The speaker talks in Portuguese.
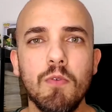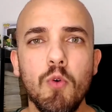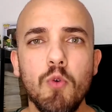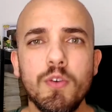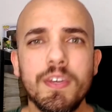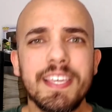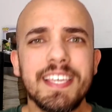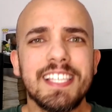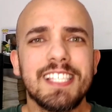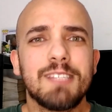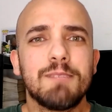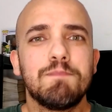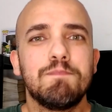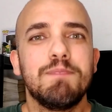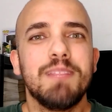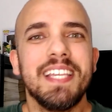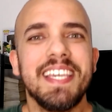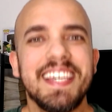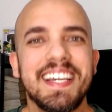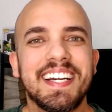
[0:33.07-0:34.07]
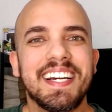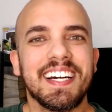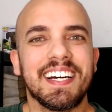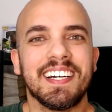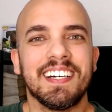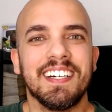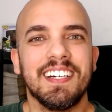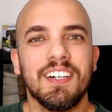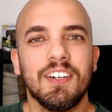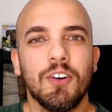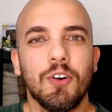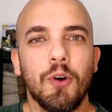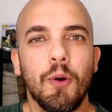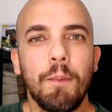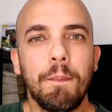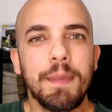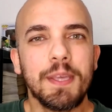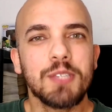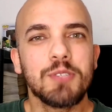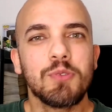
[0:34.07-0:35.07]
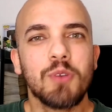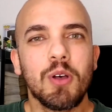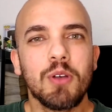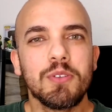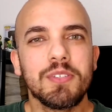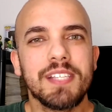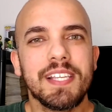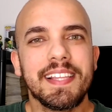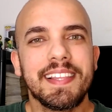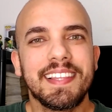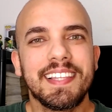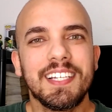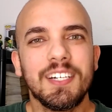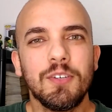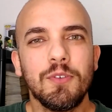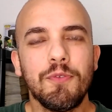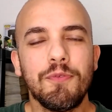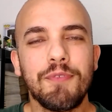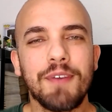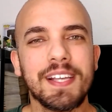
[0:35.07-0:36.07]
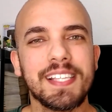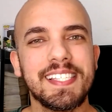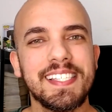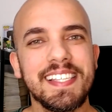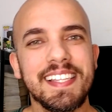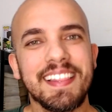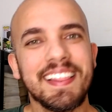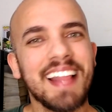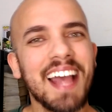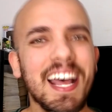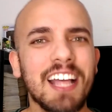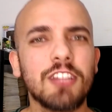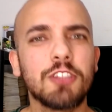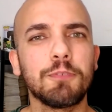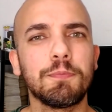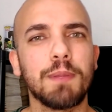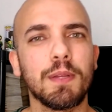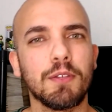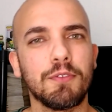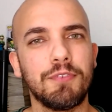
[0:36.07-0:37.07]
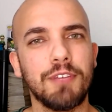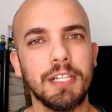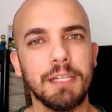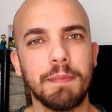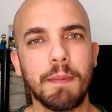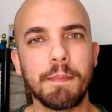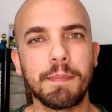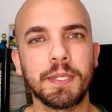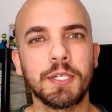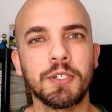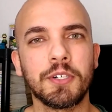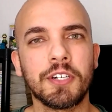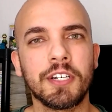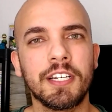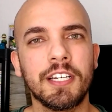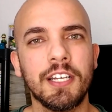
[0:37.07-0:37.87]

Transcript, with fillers: O que explica o pessoal ser tão fascinado pelo Felipe Prior?